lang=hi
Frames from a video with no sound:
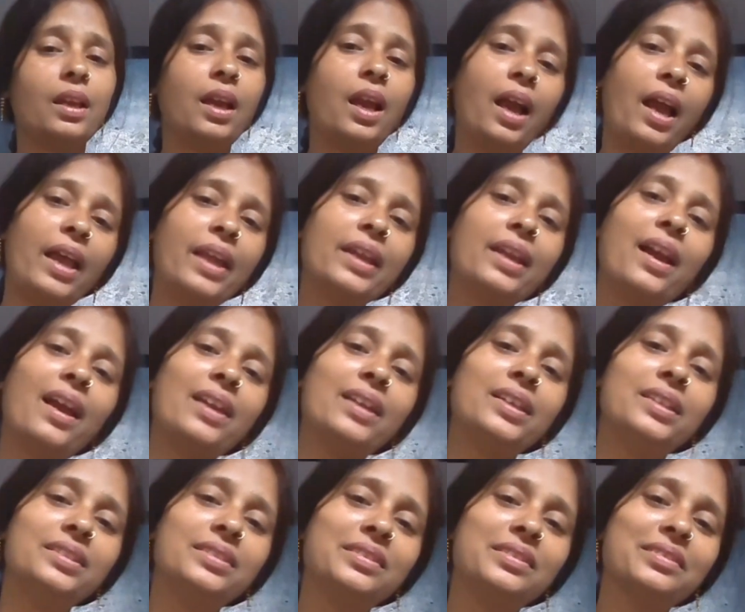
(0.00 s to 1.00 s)
हाय
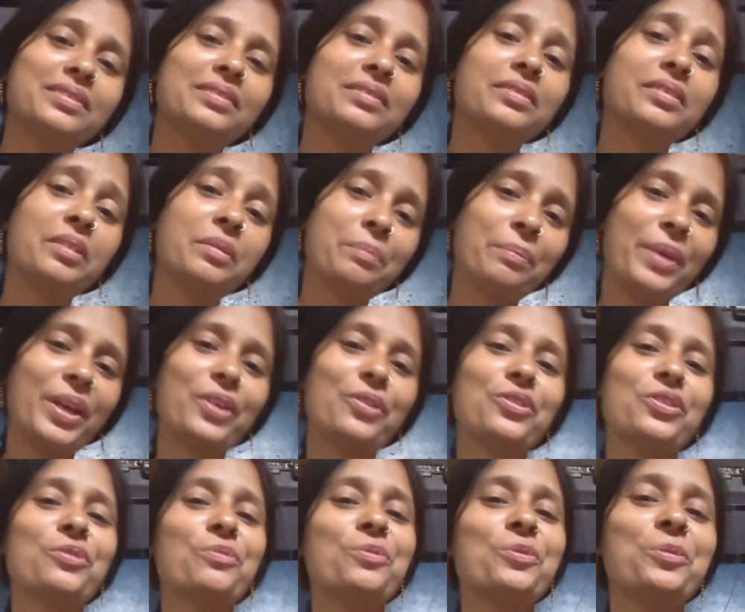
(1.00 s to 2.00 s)
गाइज मैं
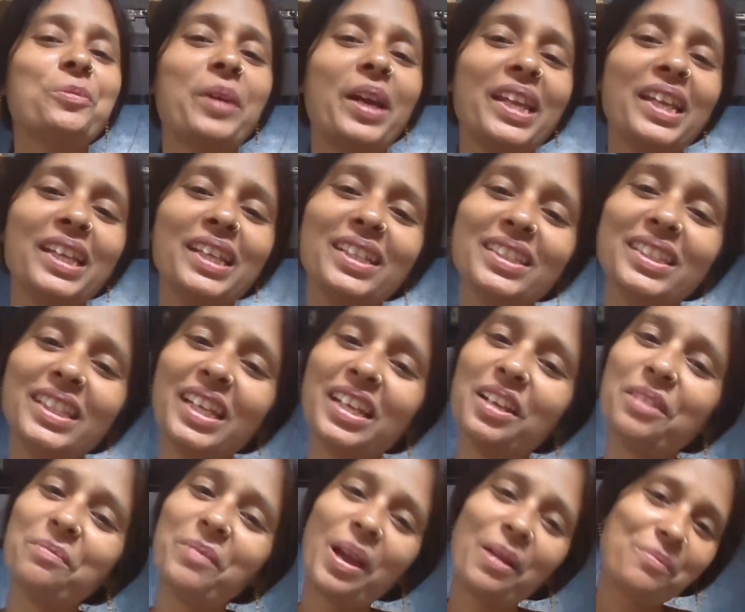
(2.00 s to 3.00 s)
कुसुम कुमारी
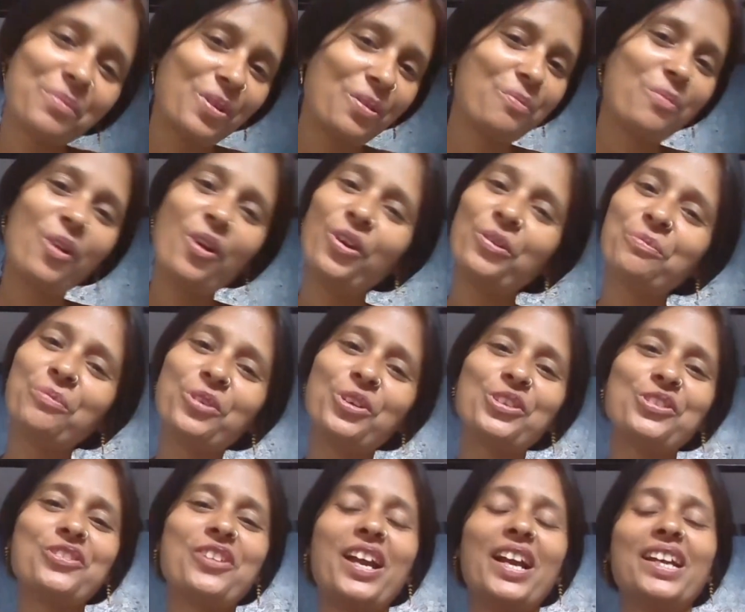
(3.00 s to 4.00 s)
चैनल में आपका बहुत
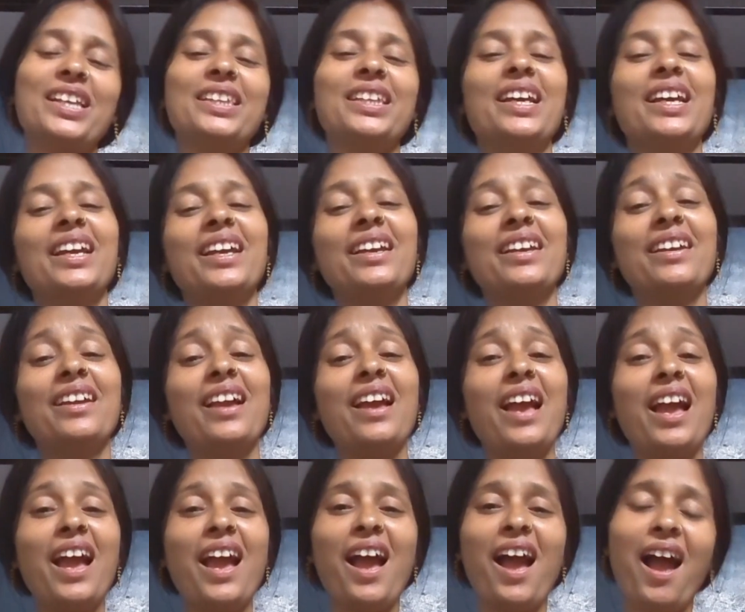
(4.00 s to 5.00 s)
बहुत स्वागत है
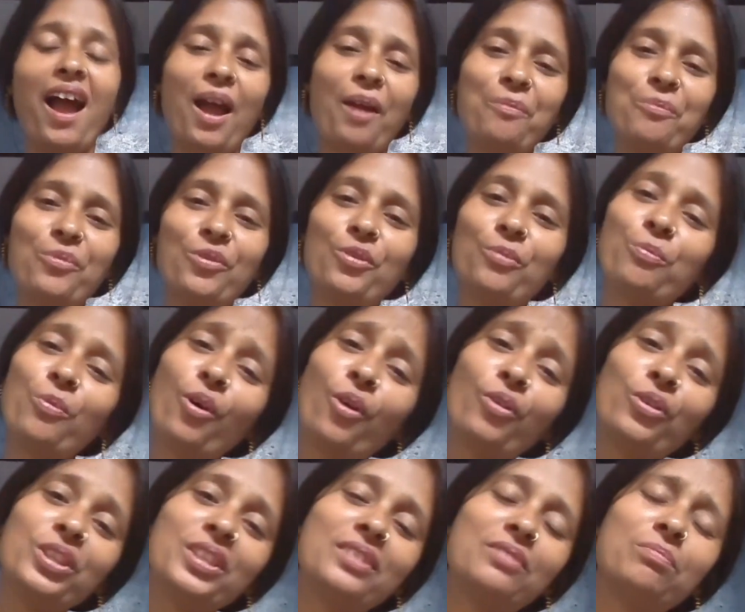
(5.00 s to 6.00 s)
आप लोग
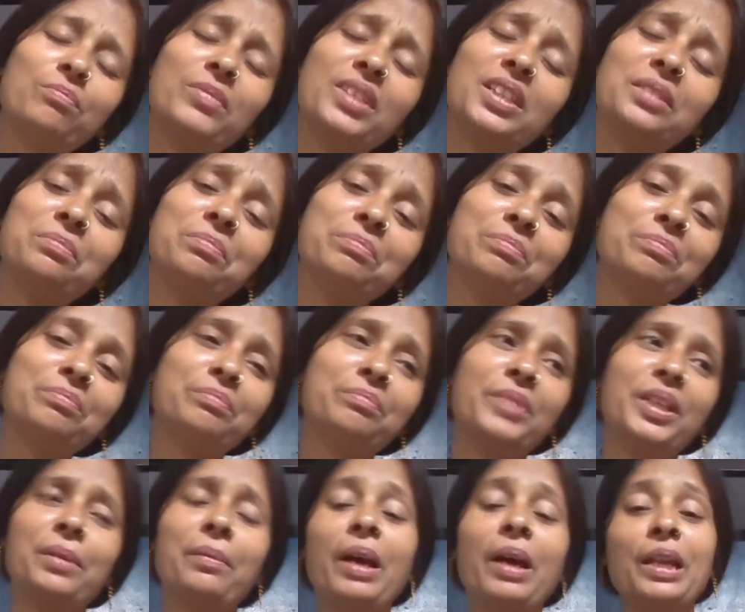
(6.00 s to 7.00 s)
बहुत मतलब
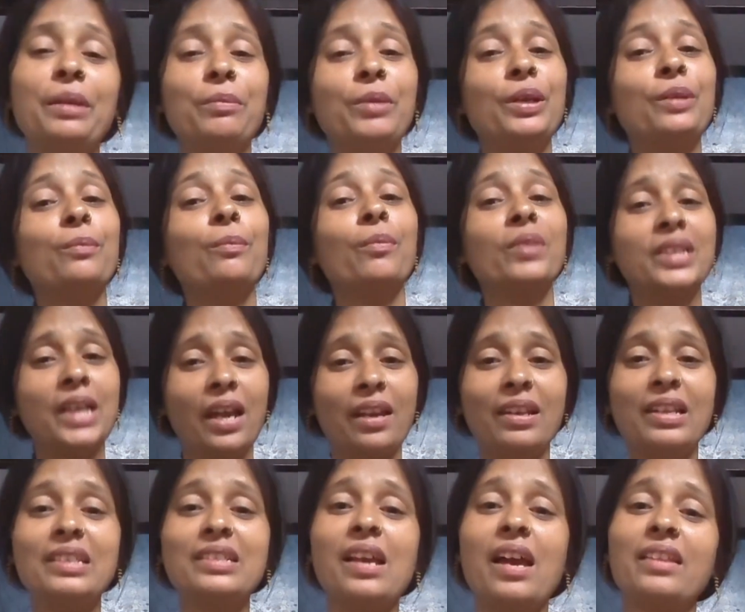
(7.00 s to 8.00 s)
मेरे बारे में
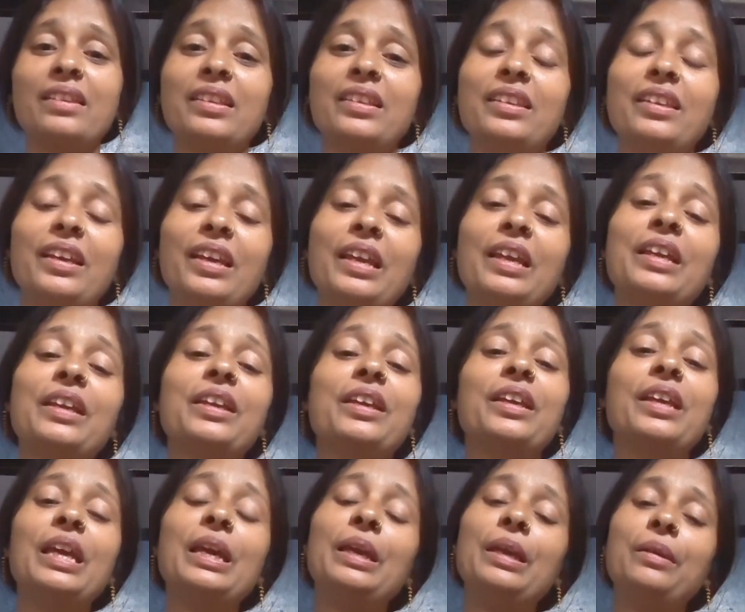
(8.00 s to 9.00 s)
जानना चाहते थे
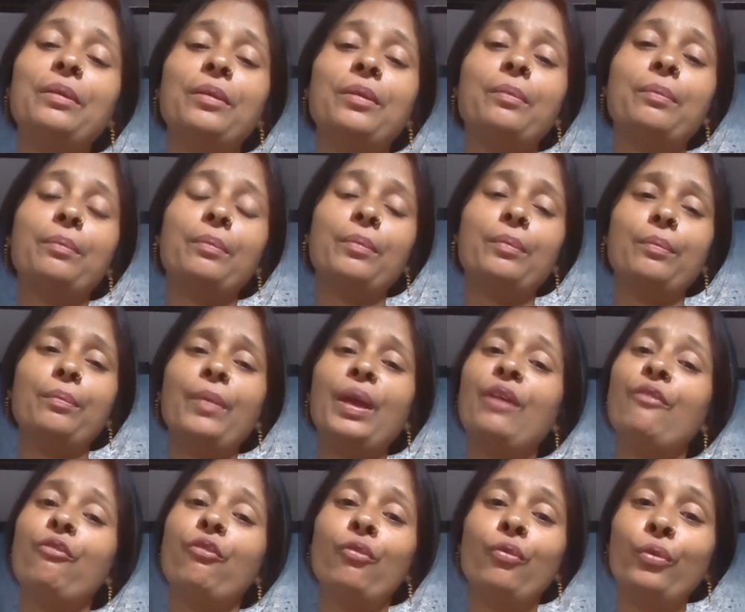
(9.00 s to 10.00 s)
कि मैं
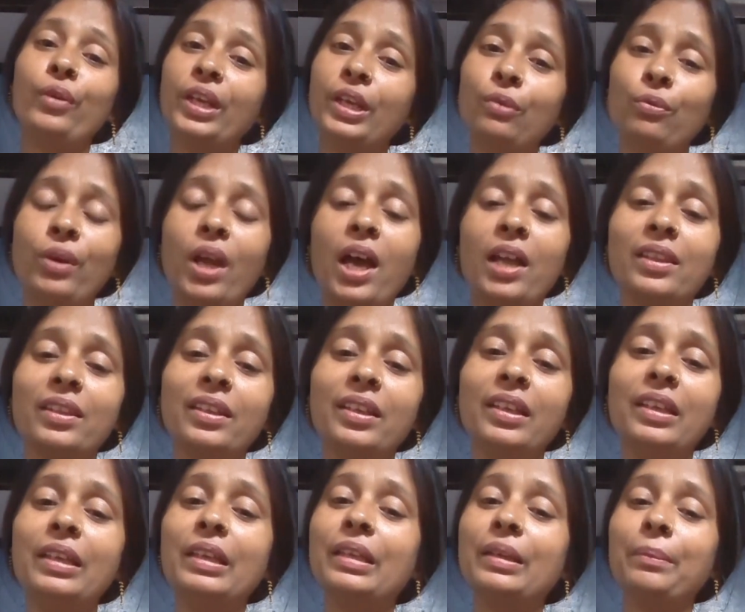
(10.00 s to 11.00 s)
फ़ोन नहीं उठाती
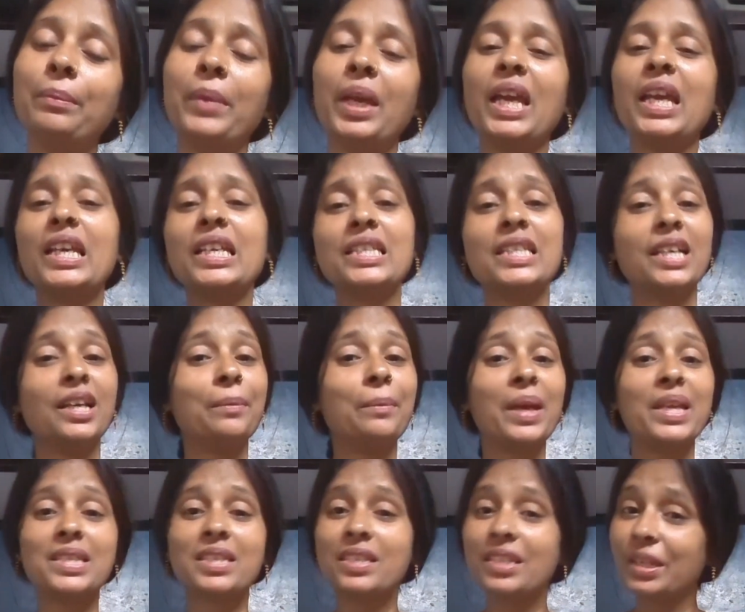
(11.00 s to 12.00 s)
मैं किसी का
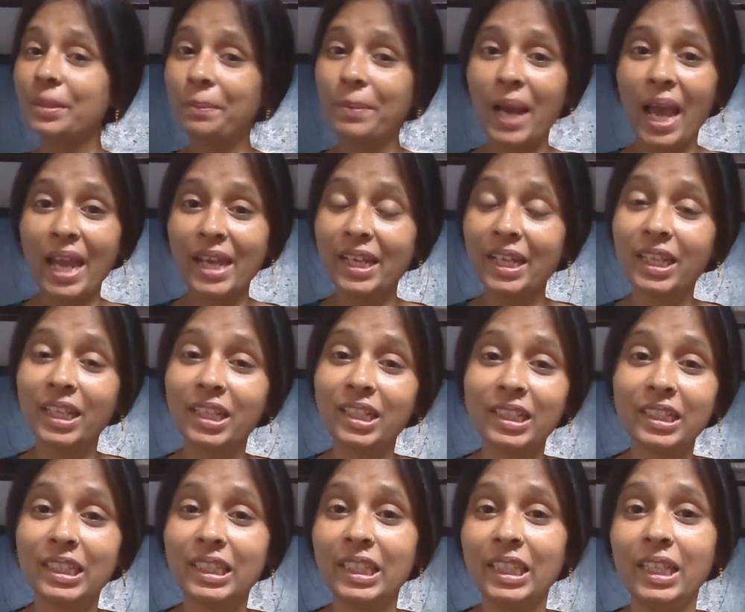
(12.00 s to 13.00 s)
मैसेज रिप्लाई नहीं
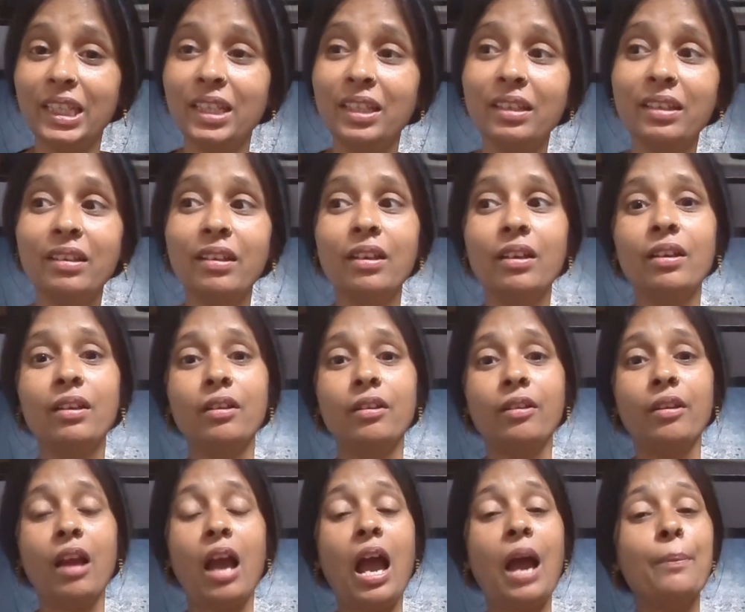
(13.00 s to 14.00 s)
करती
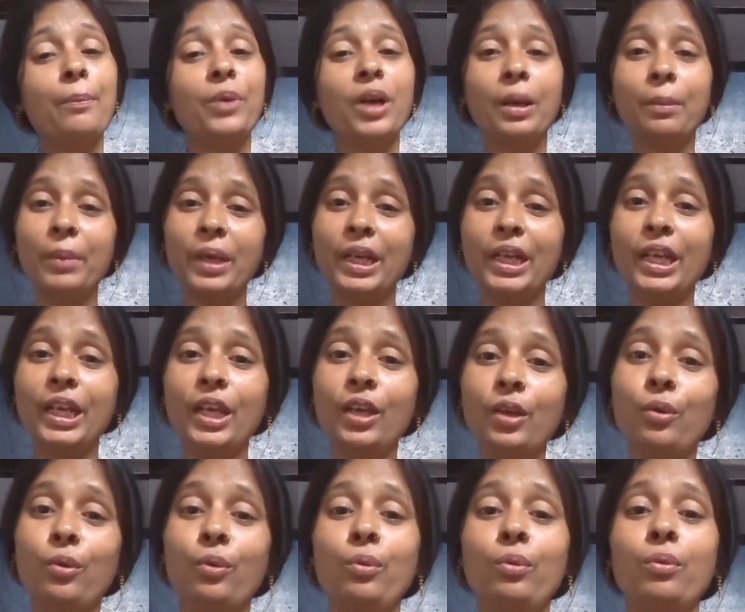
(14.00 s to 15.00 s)
आप घमंडे
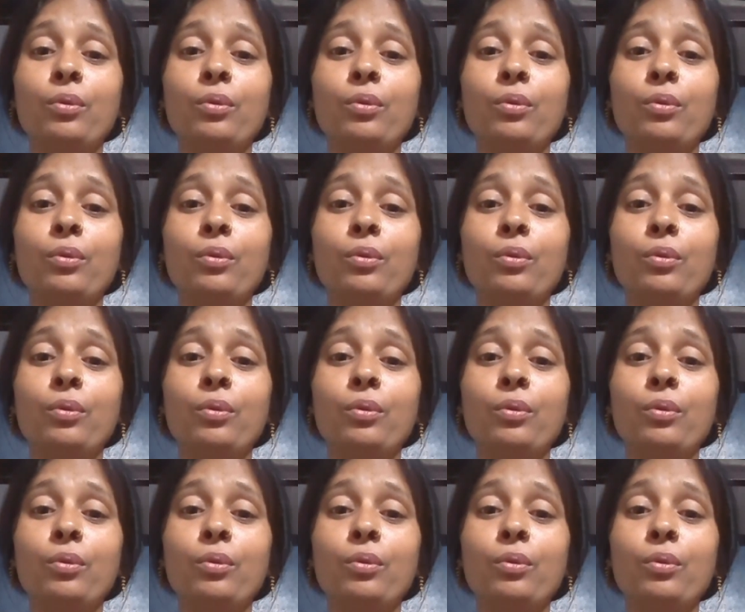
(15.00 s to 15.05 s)
हो